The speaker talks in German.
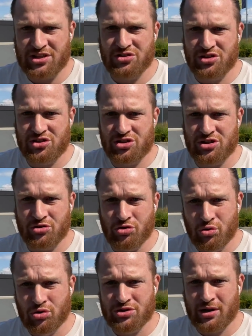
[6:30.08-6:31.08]
technisch
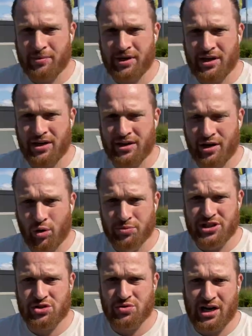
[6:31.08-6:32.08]
gut, aber in der
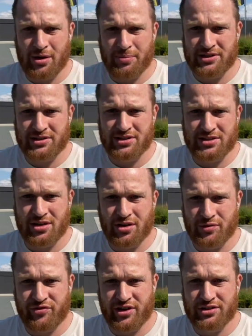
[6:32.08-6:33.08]
Umsetzung haperte es dann auf
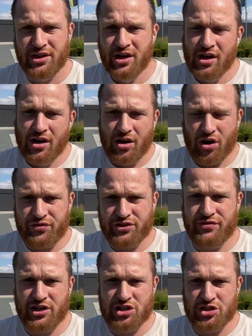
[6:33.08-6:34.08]
dem Feld, häufig die
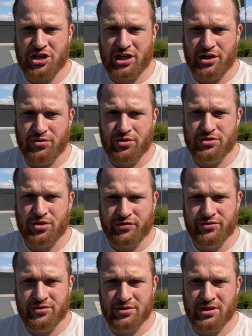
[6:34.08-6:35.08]
falschen Entscheidungen
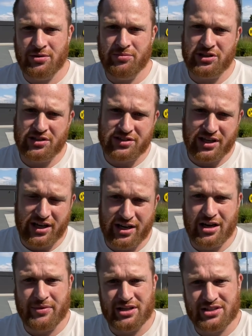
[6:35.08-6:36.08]
getroffen. Äh, mit den Trainern
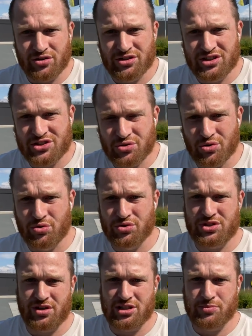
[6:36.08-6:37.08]
kam man jetzt auch nicht so
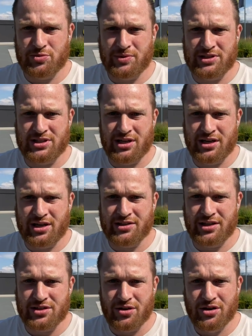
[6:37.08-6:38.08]
gut zurecht, muss man sagen, hat
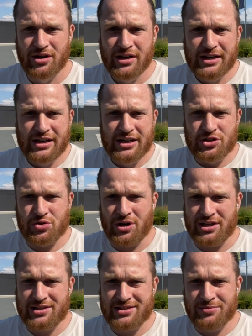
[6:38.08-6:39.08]
er jetzt auch
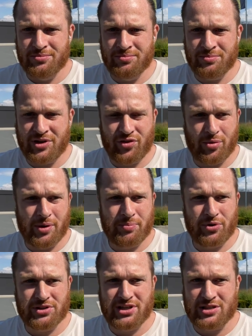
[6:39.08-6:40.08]
zuletzt im
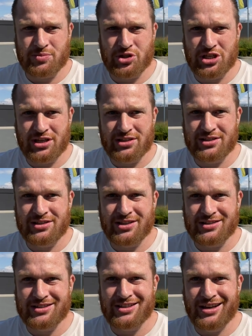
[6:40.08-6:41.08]
BVB-Podcast bestätigt,
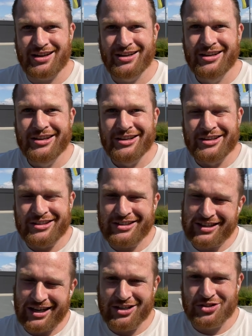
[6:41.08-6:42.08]
dass es da
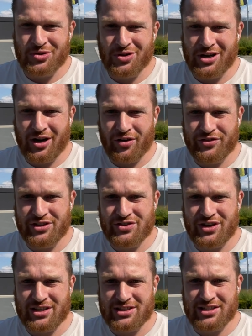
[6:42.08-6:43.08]
nicht alles so gelaufen
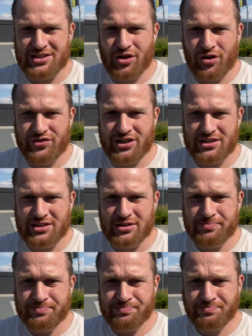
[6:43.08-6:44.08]
ist, wie er sich das erhofft hatte.